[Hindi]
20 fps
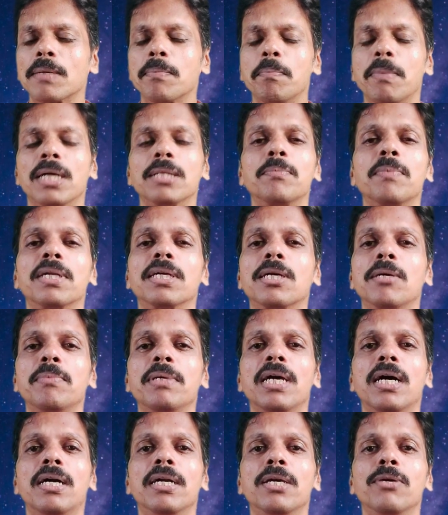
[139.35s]
बात पर
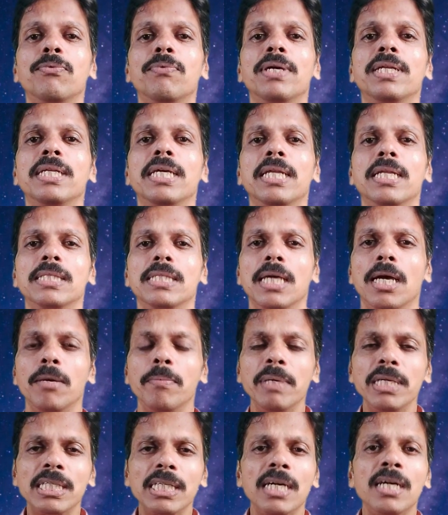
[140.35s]
कभी अड़े हुए नहीं रहते
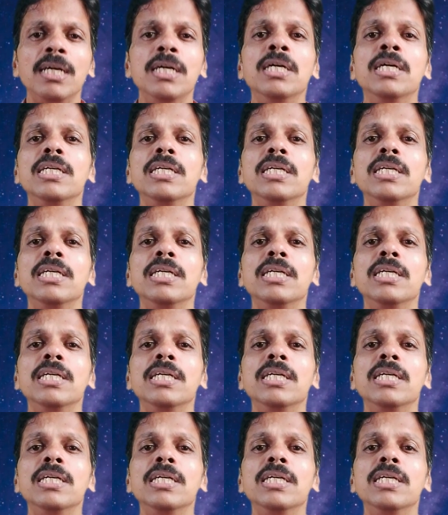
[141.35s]
हमेशा